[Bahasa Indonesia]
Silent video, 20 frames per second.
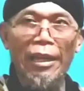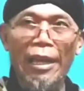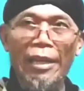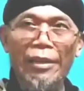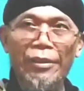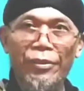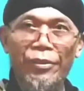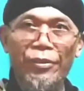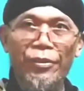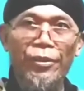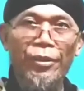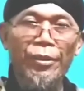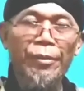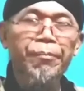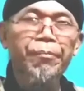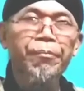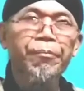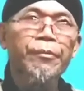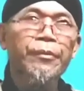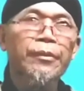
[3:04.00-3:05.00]
jelas
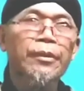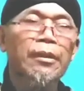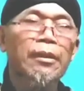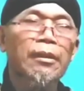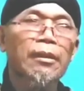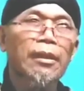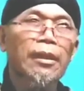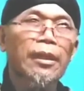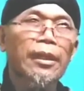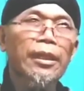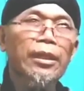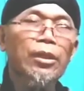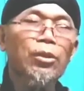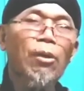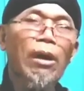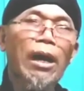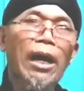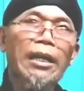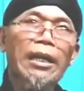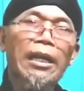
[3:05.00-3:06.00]

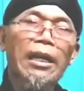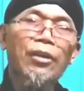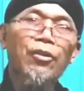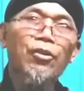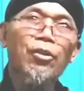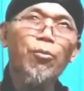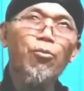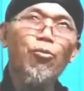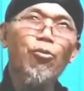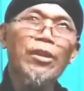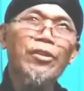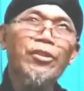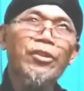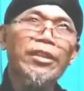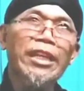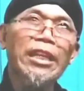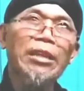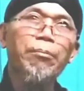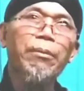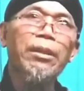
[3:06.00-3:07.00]
itu adalah sebuah
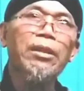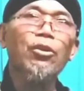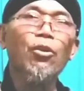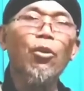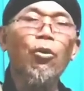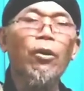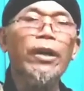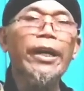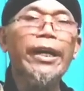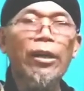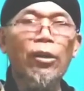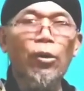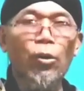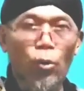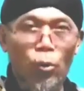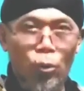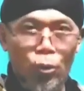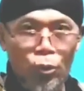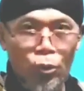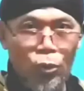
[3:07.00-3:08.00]
statement toko
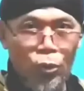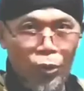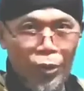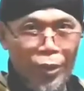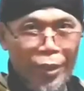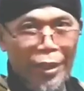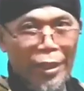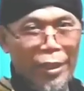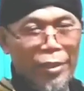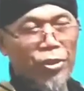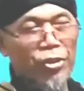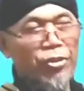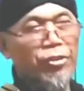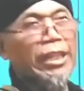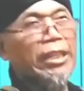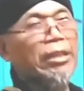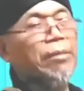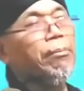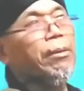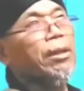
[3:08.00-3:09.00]
NU ya,
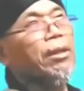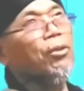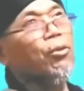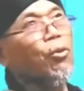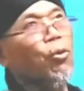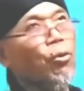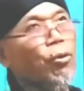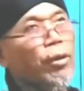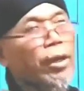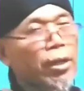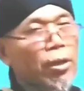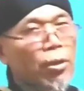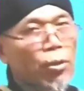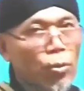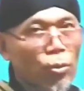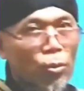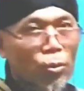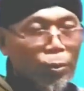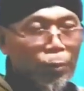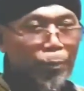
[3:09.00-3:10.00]
statement toko
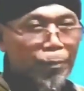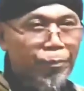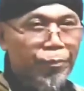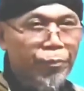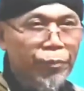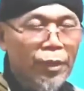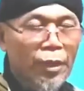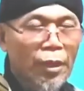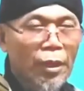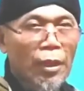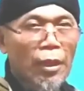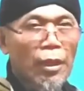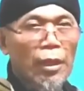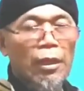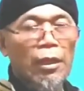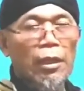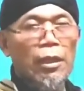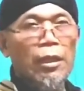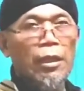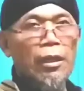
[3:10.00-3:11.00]
NU
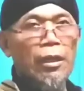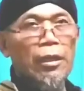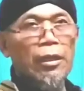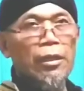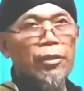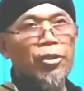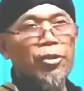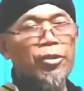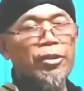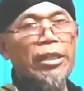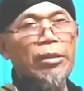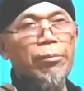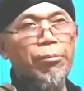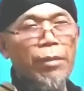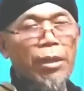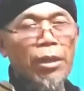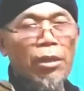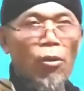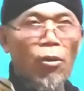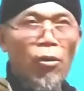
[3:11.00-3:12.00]

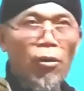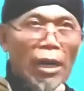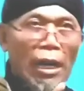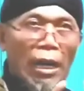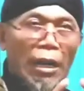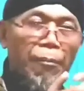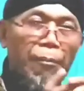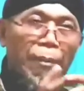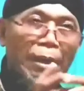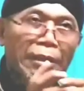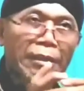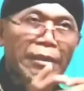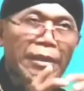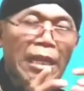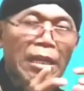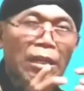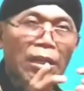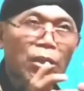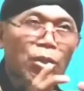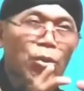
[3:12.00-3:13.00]
statement orang
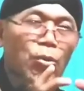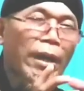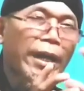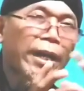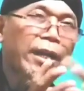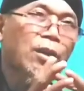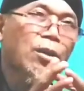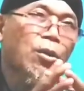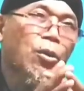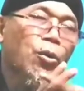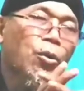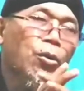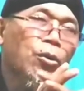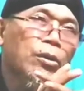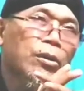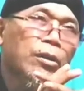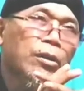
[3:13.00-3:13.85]
mantan ketua NU